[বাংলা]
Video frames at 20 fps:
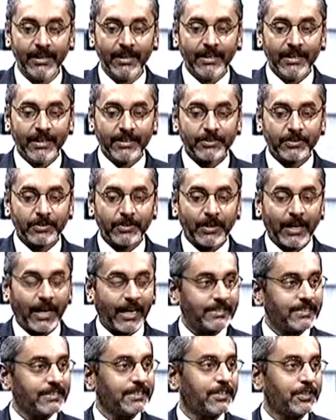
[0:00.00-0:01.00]
সো
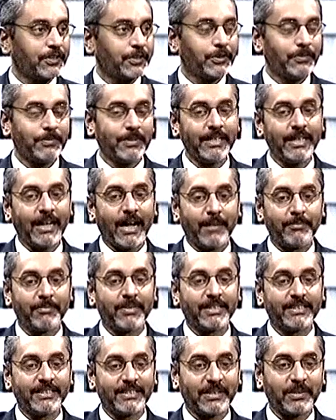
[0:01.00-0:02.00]
হাঁচি দেওয়ার সময় আমরা
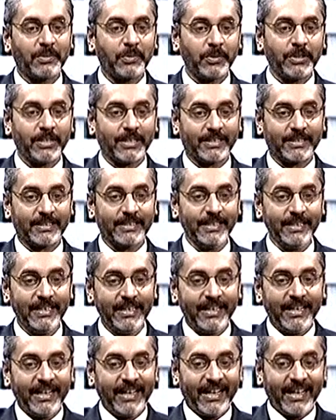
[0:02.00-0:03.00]
যেটা করি আর কি
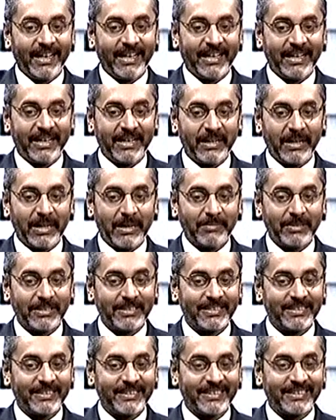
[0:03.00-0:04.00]
আমাদের
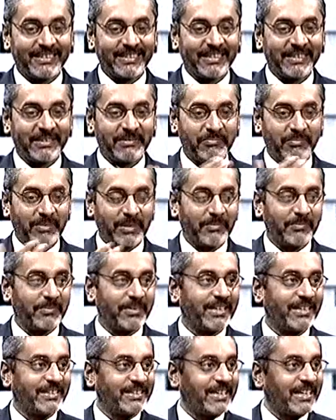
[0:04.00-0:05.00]
এটা আমরা
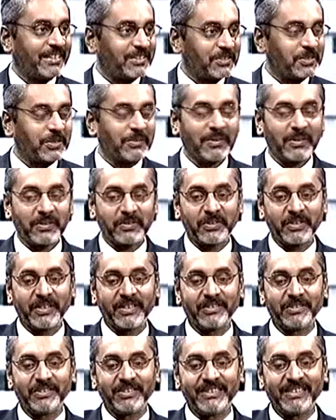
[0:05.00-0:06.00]
এটা আত্মসমালোচনাই
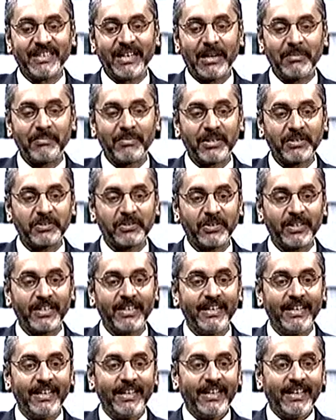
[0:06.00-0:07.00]
করি যে আমরা আসলে
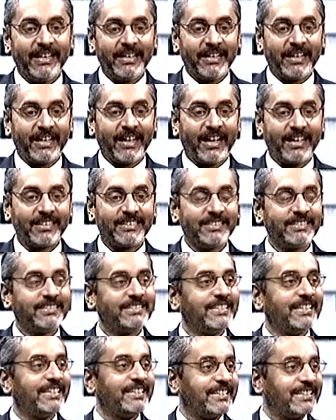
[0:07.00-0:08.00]
হাঁচির যে
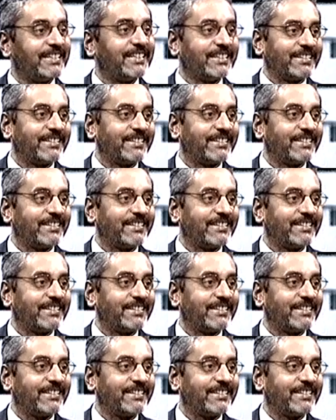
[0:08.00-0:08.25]
এটিকেট